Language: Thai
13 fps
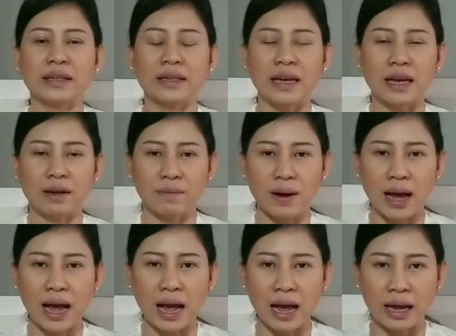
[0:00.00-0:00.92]
สังเกต
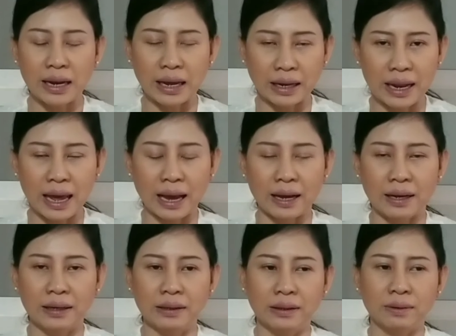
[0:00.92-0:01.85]
ว่าเด็
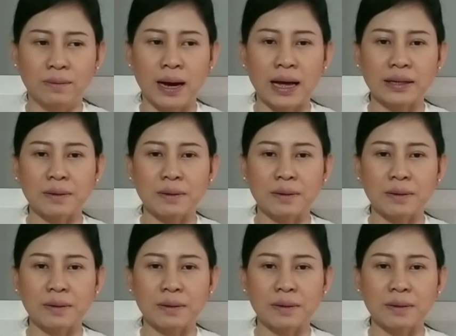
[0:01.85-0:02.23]
กๆหรือว่า